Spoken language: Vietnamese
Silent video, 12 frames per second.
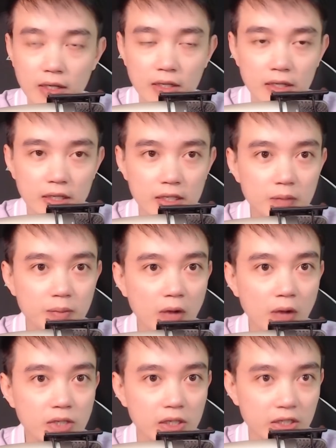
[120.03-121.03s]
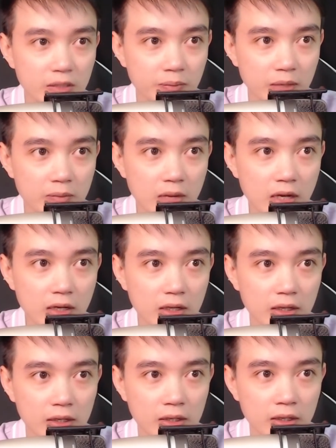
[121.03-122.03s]
Khi vết máu trên gương biến mất,
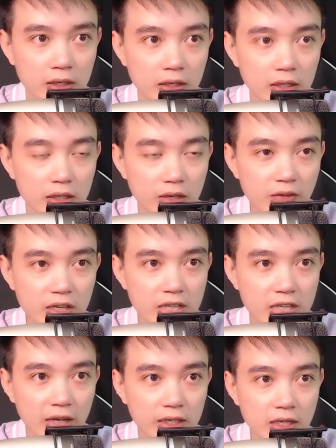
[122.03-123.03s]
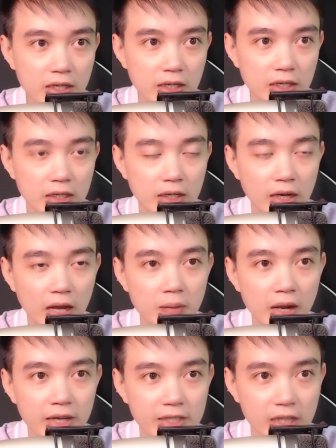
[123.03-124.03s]
những vết rạn nứt lại
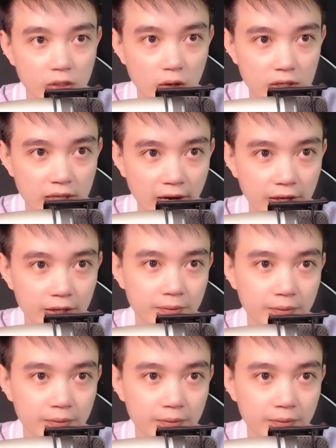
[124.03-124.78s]
bày ra rõ ràng hơn.